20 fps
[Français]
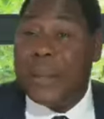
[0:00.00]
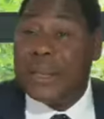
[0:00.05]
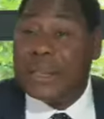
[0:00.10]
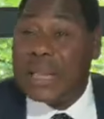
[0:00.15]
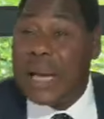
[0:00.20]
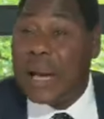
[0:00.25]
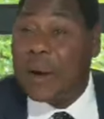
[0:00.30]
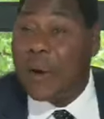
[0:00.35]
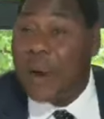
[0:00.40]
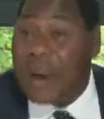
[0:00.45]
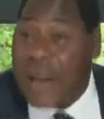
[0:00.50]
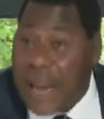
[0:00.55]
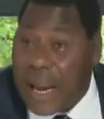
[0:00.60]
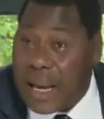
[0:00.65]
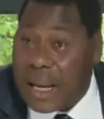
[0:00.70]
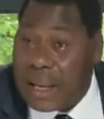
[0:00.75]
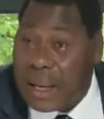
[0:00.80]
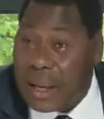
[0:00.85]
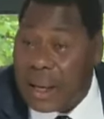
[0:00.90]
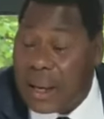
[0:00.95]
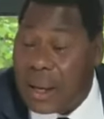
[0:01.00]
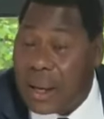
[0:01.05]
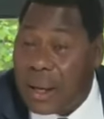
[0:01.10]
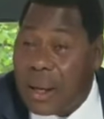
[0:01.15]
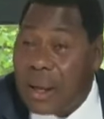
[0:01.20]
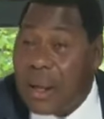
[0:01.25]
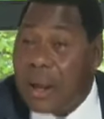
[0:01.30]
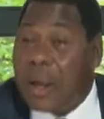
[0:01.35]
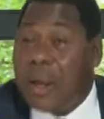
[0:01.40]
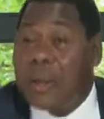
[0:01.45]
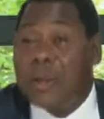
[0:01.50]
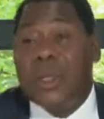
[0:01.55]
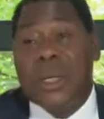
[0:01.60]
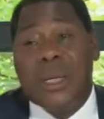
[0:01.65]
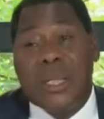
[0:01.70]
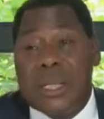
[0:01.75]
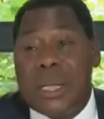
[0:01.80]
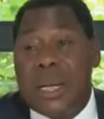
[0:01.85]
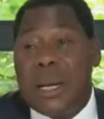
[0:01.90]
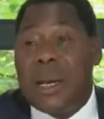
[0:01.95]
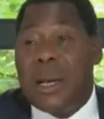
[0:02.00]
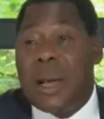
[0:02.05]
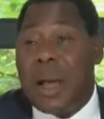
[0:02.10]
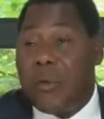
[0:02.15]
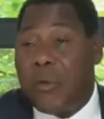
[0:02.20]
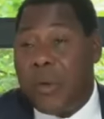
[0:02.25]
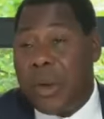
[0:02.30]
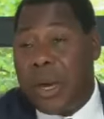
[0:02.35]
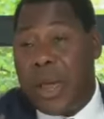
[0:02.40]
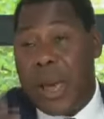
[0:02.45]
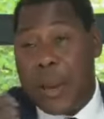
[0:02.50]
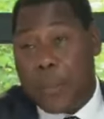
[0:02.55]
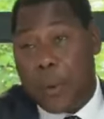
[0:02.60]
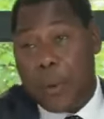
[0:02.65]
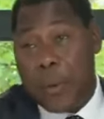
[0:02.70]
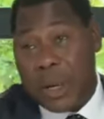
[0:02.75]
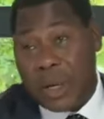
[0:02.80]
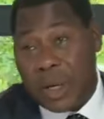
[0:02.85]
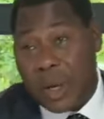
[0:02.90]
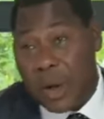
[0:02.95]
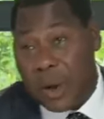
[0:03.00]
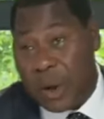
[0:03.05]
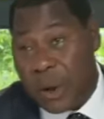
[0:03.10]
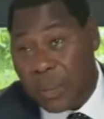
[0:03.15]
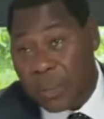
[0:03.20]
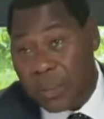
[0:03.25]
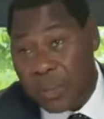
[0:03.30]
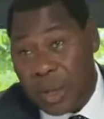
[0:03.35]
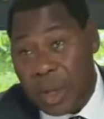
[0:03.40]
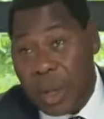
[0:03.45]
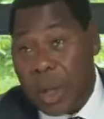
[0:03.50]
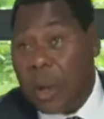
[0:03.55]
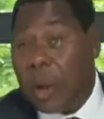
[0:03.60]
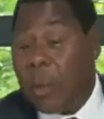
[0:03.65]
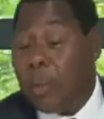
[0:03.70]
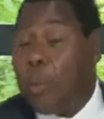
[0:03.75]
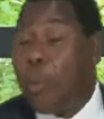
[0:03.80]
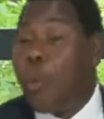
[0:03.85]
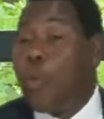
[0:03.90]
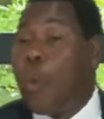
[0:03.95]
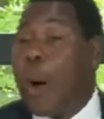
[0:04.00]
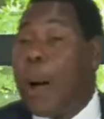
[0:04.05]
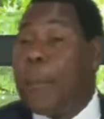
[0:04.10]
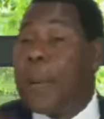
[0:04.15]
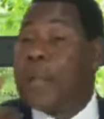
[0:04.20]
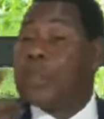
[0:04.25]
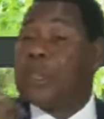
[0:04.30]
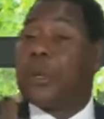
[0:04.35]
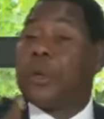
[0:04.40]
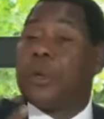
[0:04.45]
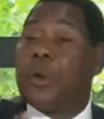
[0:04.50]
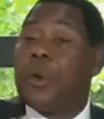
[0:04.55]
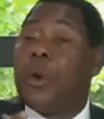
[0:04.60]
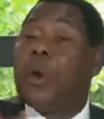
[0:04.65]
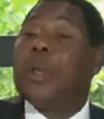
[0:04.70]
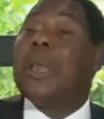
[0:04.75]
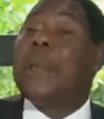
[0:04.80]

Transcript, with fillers: mes chers collègues. J'ai dit l'avenir est prometteur. Pourquoi Parce qu'au